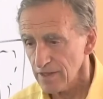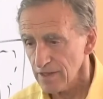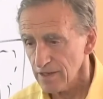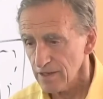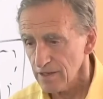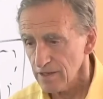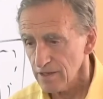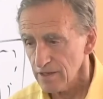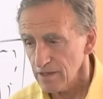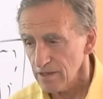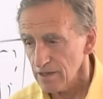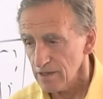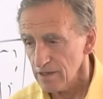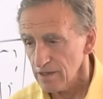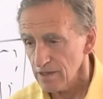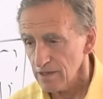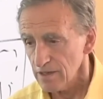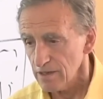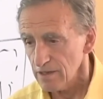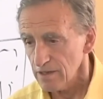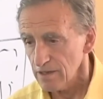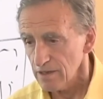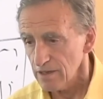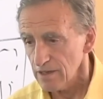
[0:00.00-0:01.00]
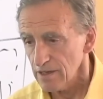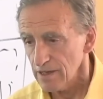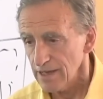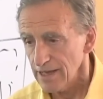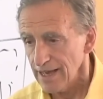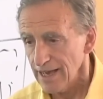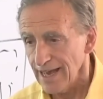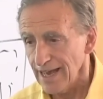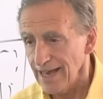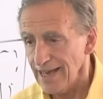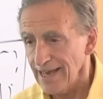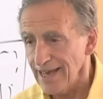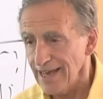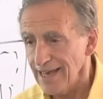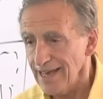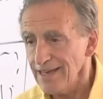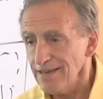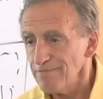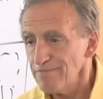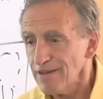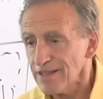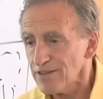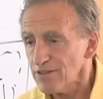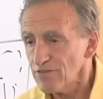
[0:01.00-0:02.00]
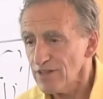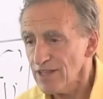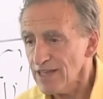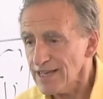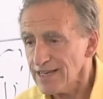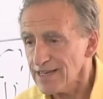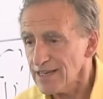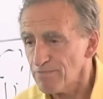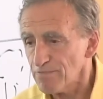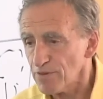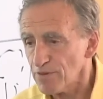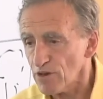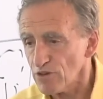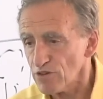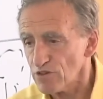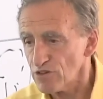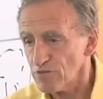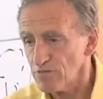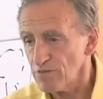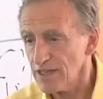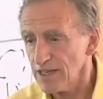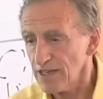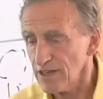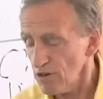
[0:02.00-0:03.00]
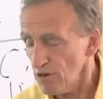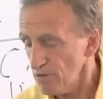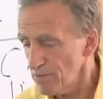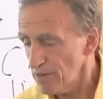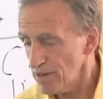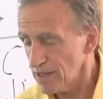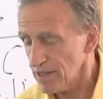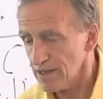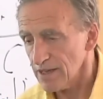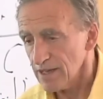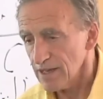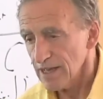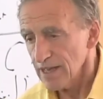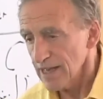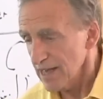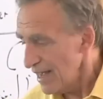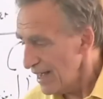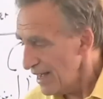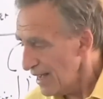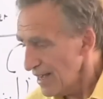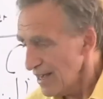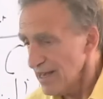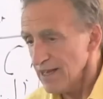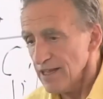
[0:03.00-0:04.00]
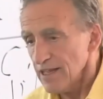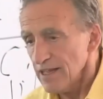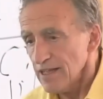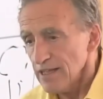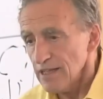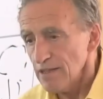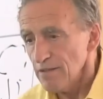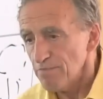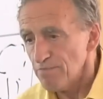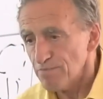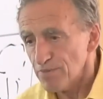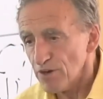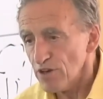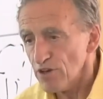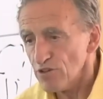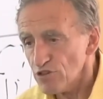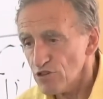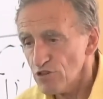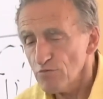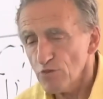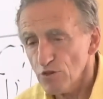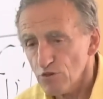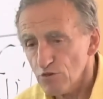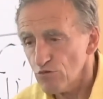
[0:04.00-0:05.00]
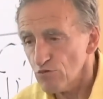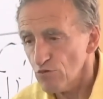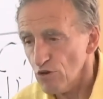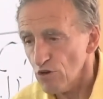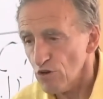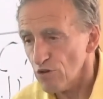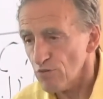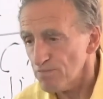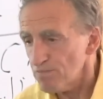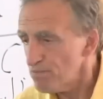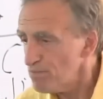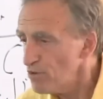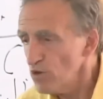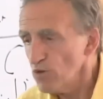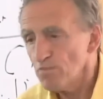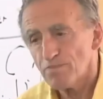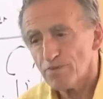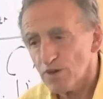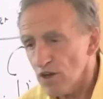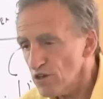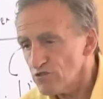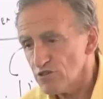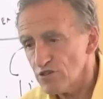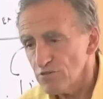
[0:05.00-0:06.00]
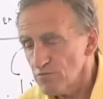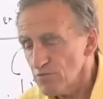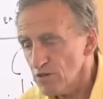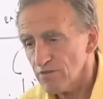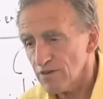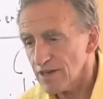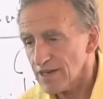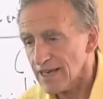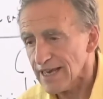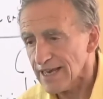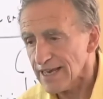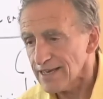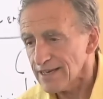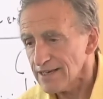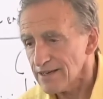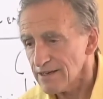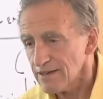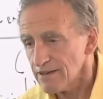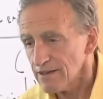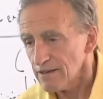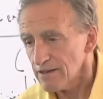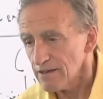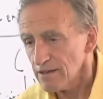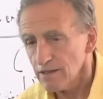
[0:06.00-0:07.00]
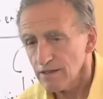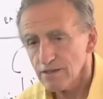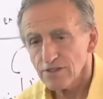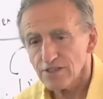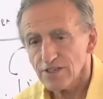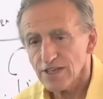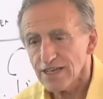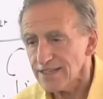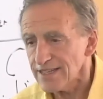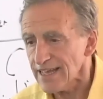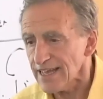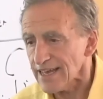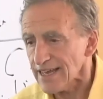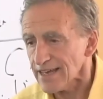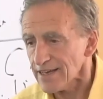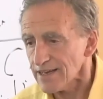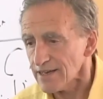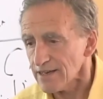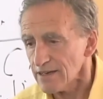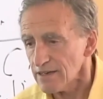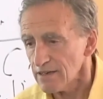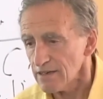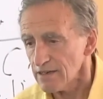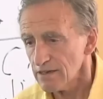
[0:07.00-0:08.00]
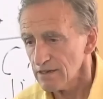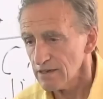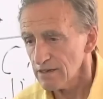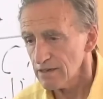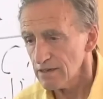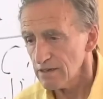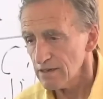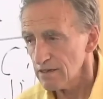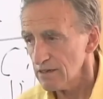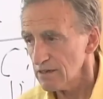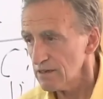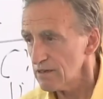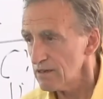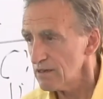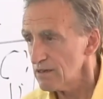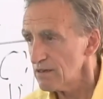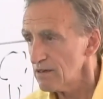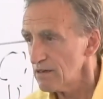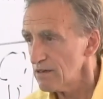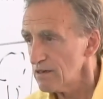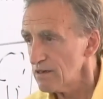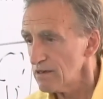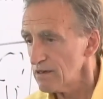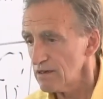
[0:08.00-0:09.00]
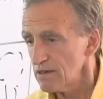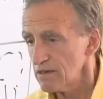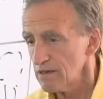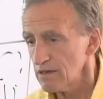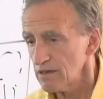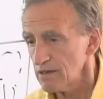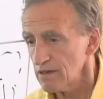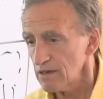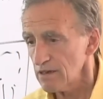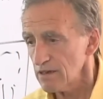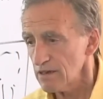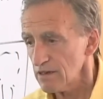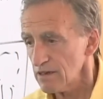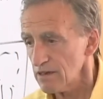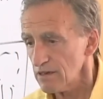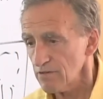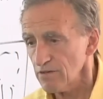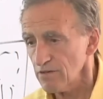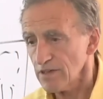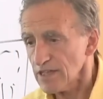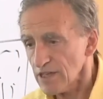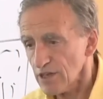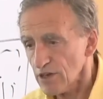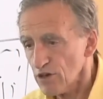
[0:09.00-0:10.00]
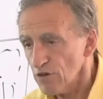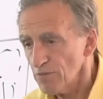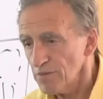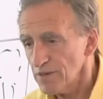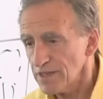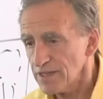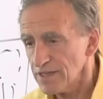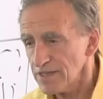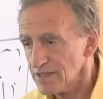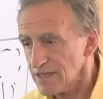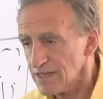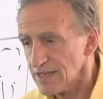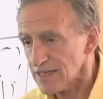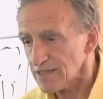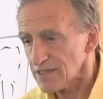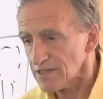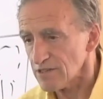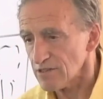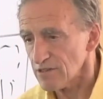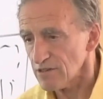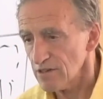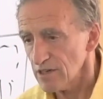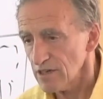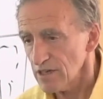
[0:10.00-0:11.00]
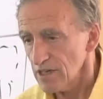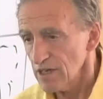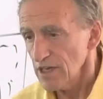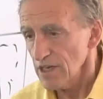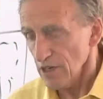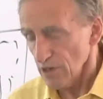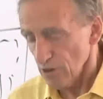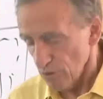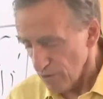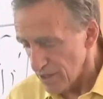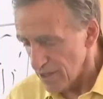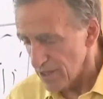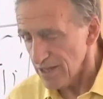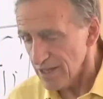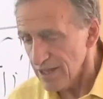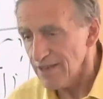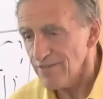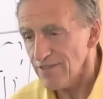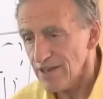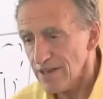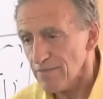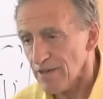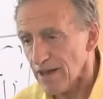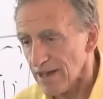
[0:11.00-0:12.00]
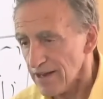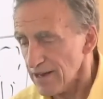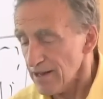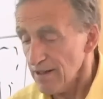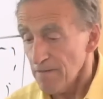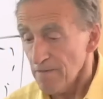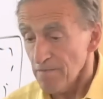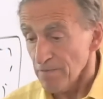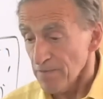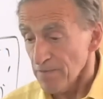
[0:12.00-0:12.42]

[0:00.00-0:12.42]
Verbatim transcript: Allo stesso modo. Eh, ma non è che il prossimo è una roba... Di... Il prossimo tuo, più prossimo qual è? Sei te. Eh, certo. Quindi come te stesso. Quindi devi amare.